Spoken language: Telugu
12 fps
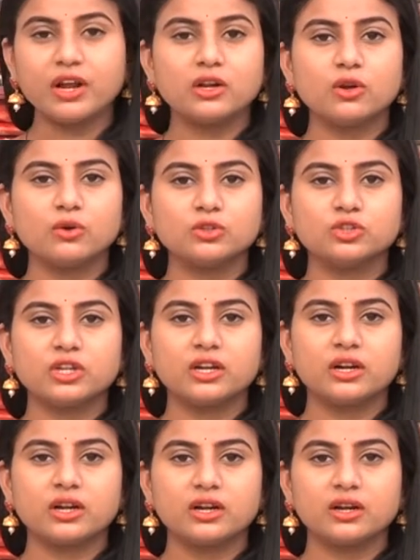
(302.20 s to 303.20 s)
వైట్ వైట్లో వచ్చిన
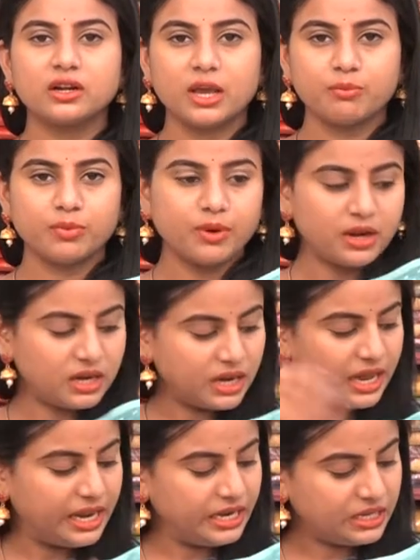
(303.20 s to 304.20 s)
టైప్ అంటే
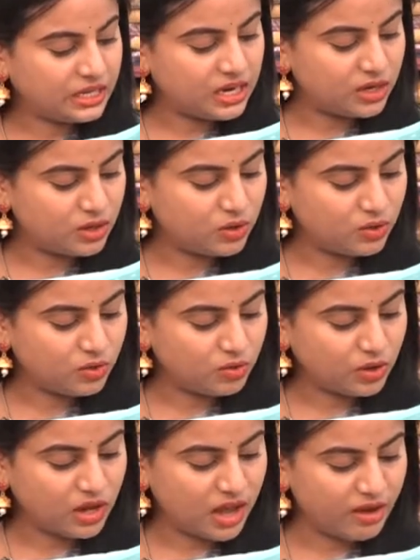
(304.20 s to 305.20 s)
లైట్ కలర్లో
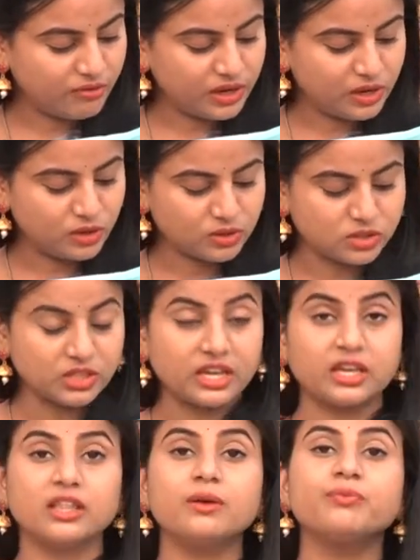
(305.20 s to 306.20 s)
ఒక హాఫ్ వైట్లో
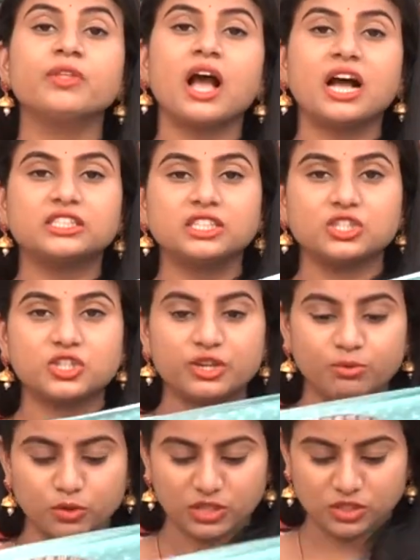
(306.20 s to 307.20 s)
వస్తున్నాయి కదా ఆ చిన్న
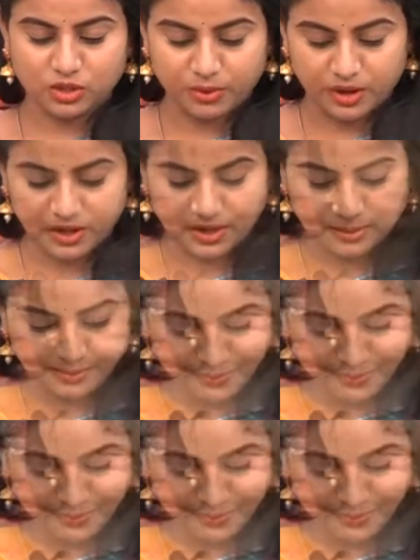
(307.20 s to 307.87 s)
చిన్న బుట్టిస్తో పాటుగా